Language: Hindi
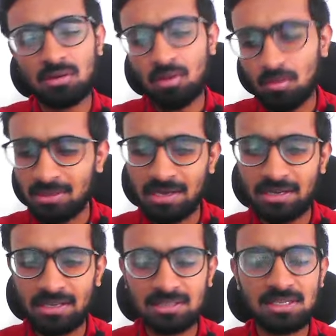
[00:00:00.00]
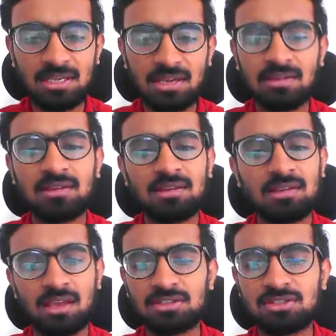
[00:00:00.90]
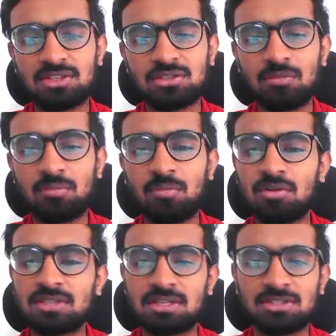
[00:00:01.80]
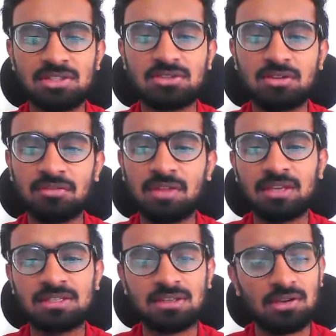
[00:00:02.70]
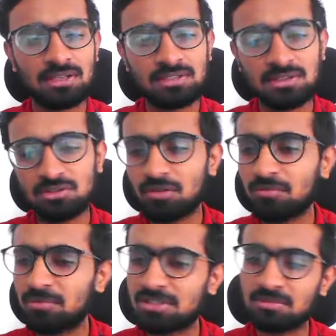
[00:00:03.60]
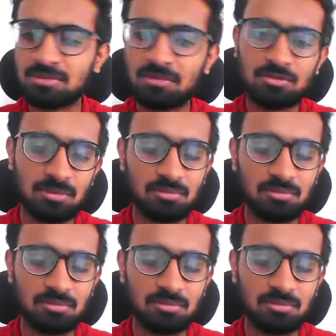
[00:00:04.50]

कॉमन आइडियाज ही है एक्सचेंज ऑफ पॉन्स एक्सचेंज ऑफ नाइट्स और एक्सचेंज ऑफ बिशप हमको